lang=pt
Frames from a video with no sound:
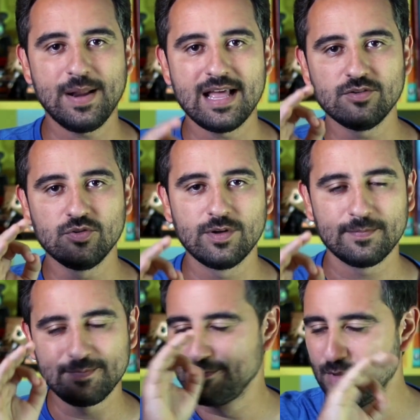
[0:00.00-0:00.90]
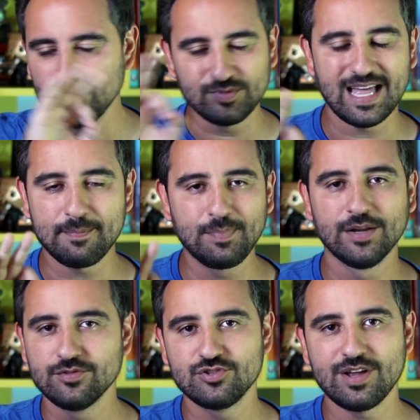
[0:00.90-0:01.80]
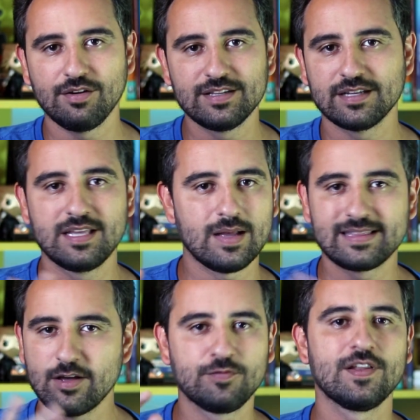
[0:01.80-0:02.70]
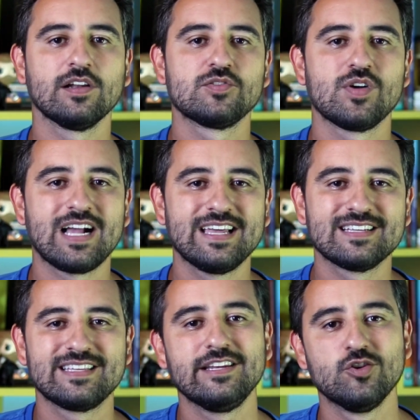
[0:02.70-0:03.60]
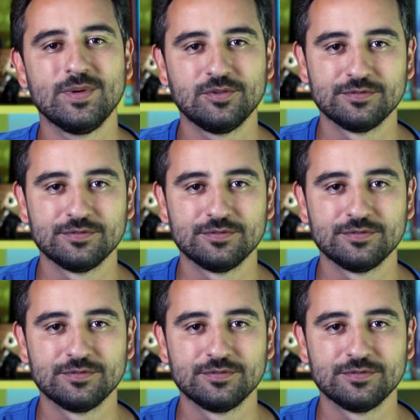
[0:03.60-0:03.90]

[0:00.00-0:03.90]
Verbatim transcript: para montar planos de aula daqui até o final da sua carreira sem nenhuma